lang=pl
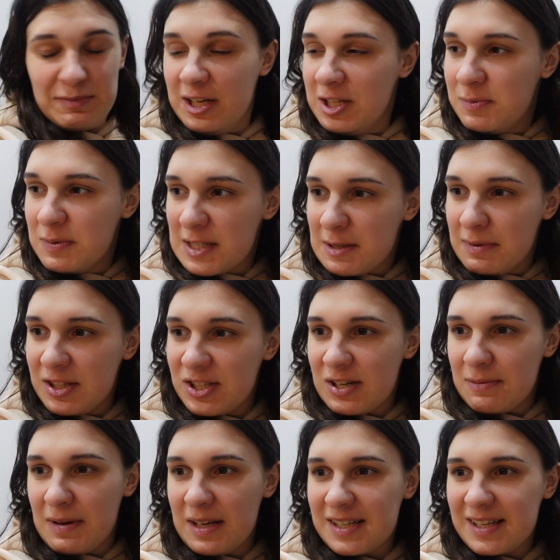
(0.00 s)
mieliśmy sobie
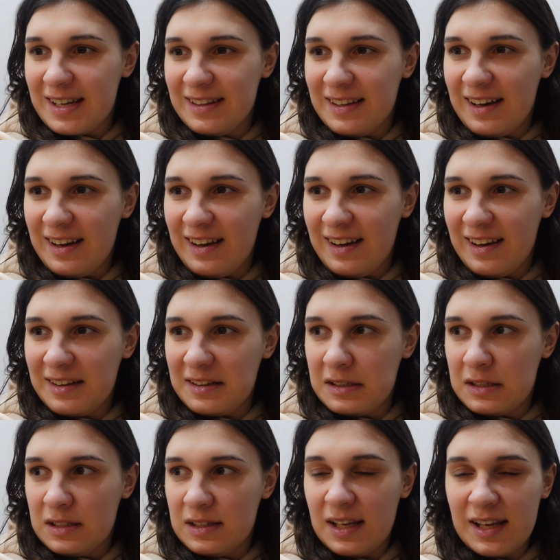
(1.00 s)
drzemeczkę na,
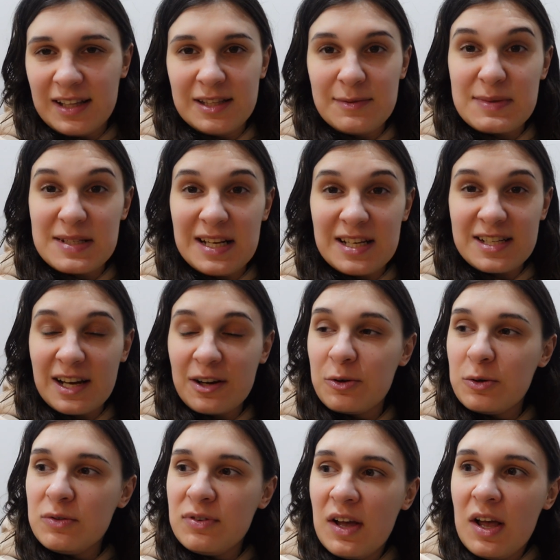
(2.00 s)
e, na jednym z
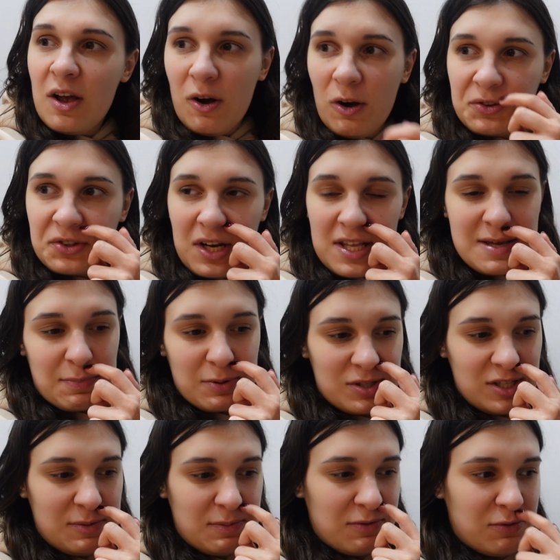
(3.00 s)
leżaków. O tyle nie
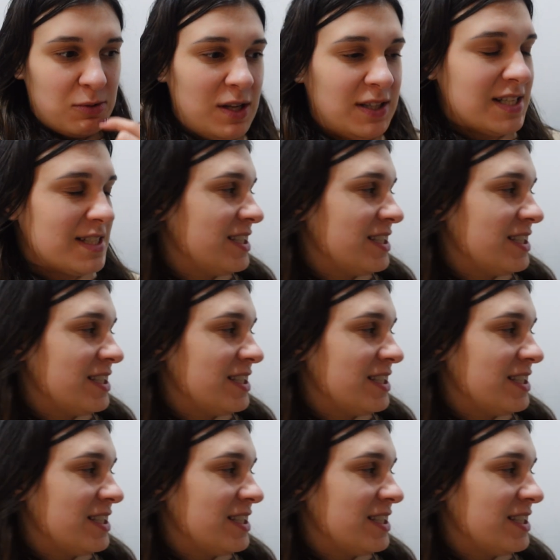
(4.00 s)
poszliśmy w ogóle na